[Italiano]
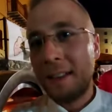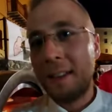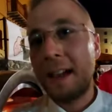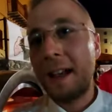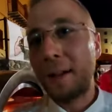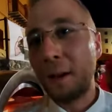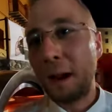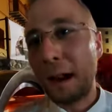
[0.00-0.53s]

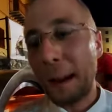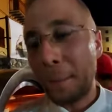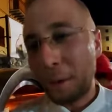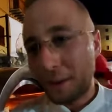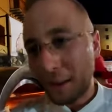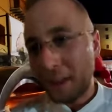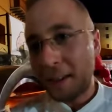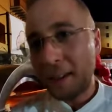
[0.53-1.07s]
dandolo alla
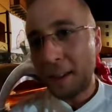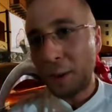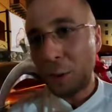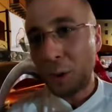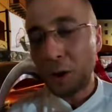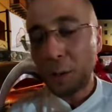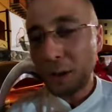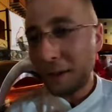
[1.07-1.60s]
portata di
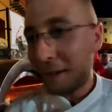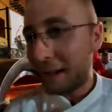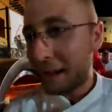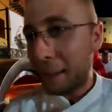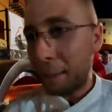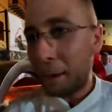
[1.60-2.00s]
tutti, quindi venite a